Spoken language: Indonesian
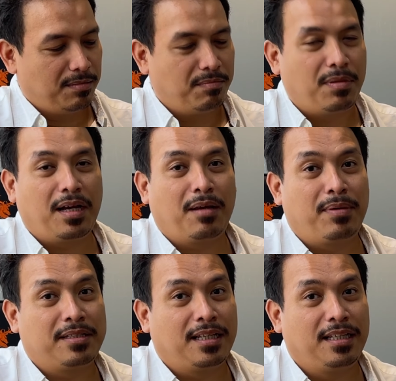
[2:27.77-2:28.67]
pakai
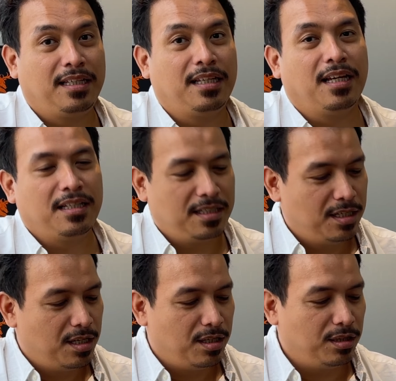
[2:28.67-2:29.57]
pasta gigi ya
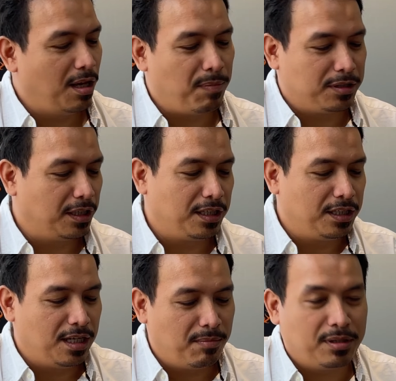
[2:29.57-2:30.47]
entah pasta
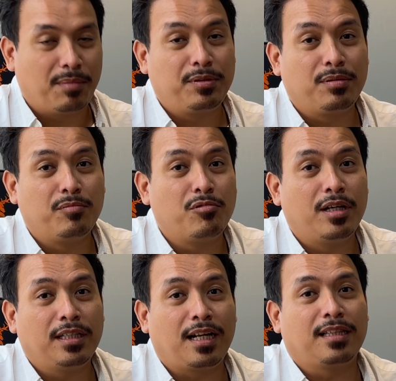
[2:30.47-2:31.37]
giginya apa tapi
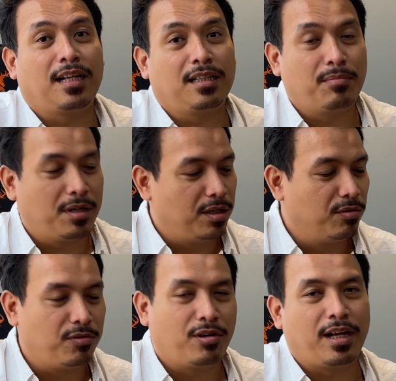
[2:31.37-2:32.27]
semuanya rata-rata mengandung
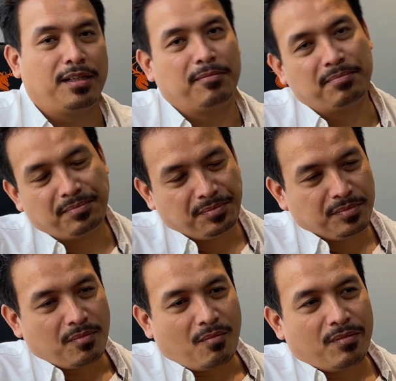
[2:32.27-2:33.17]
fluoride
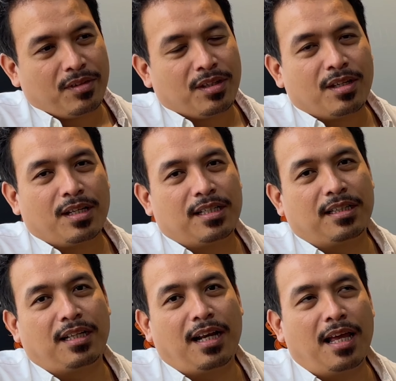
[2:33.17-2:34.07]

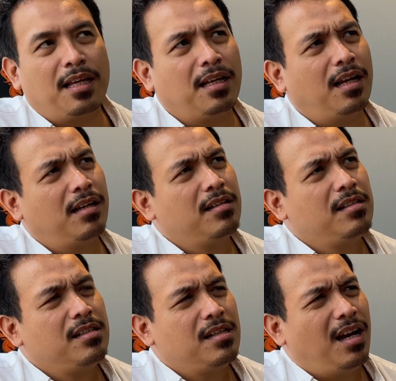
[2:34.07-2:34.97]
setelah
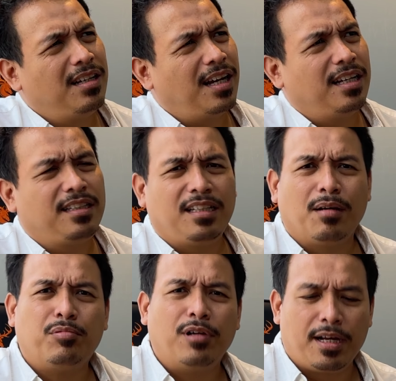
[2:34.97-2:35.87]
ada kali tiga
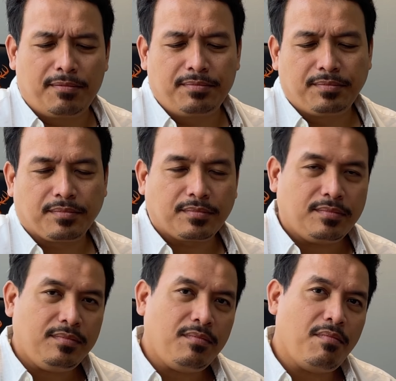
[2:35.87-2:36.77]
bulan
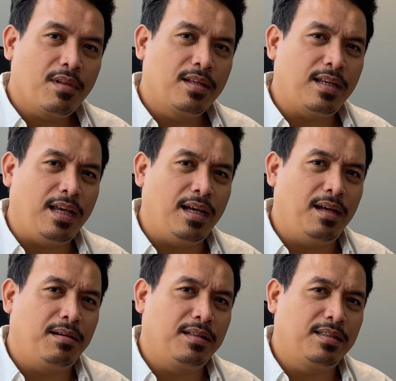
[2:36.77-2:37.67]

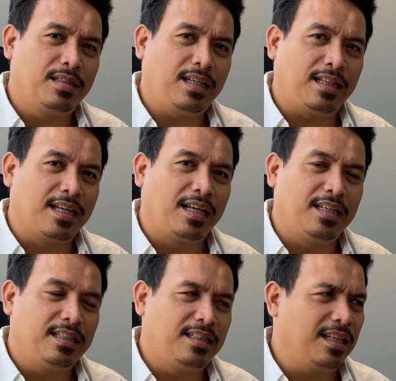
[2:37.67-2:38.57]
saya sikat gigi
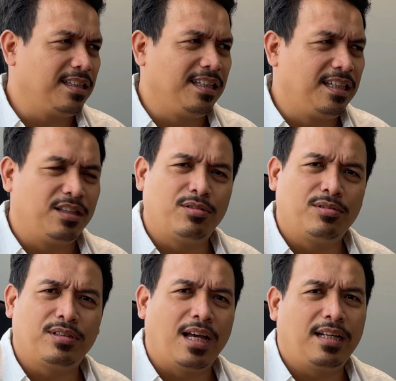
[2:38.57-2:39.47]
sikat gigi itu
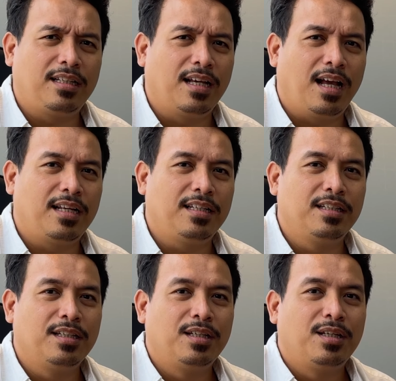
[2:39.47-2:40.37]
sehari tiga kali
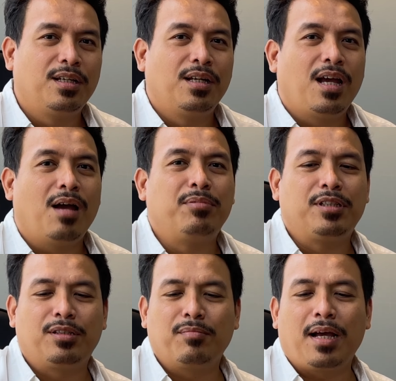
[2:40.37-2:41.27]
habis
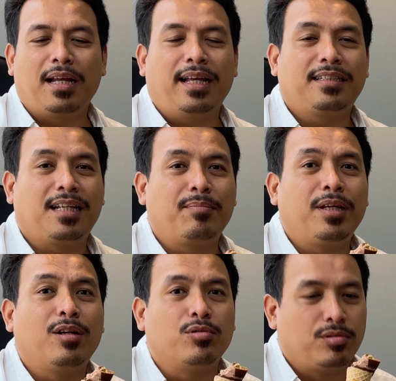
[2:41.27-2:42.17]
gitu makan es krim
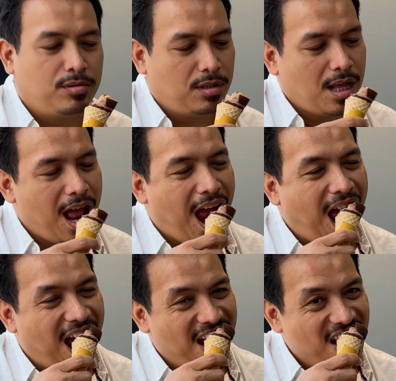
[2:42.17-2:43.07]
ngilu hmm.